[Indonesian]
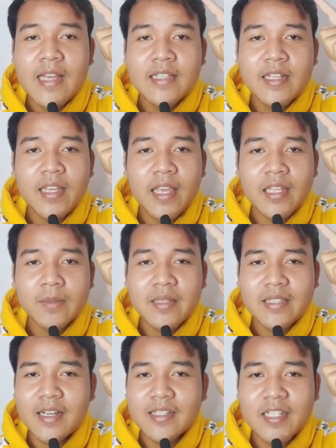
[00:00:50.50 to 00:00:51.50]
dia jadi inget
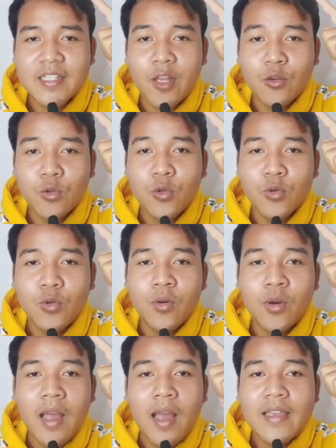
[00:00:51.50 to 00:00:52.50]
masa kecilnya dulu